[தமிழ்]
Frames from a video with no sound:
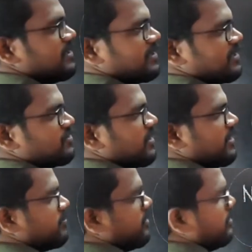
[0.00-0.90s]
ஐயும் கேன்சல்
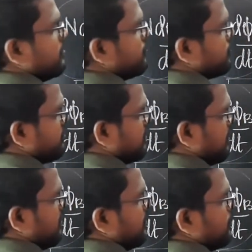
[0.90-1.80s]
ஆகிடுமா ஸோ
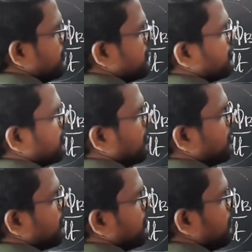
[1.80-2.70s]
எல் விச் இஸ் ஈக்குவல்
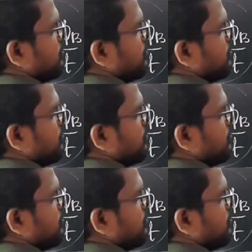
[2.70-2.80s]
டு